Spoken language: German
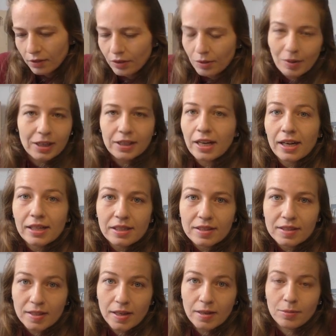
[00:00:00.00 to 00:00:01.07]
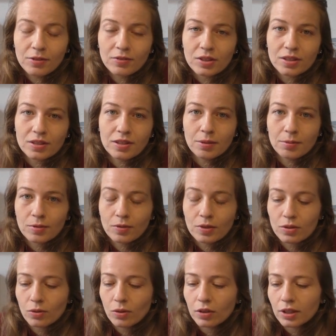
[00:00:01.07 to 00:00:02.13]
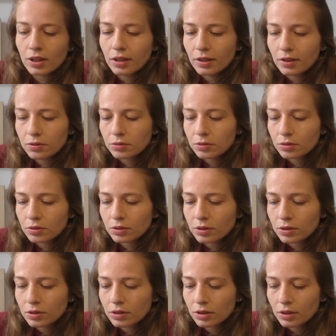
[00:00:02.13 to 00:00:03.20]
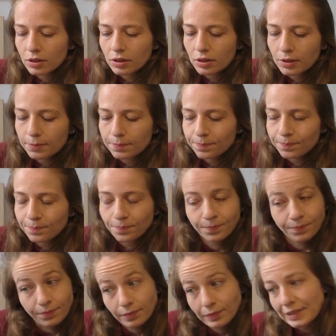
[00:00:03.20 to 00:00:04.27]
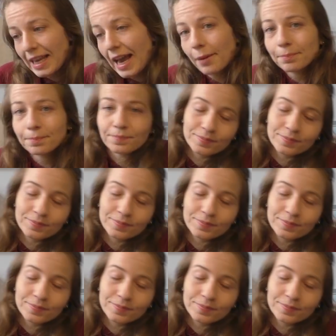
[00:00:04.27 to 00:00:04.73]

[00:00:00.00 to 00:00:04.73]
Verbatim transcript: Wir machen ja alles selber, wir sind Selbstversorger und ähm, ja,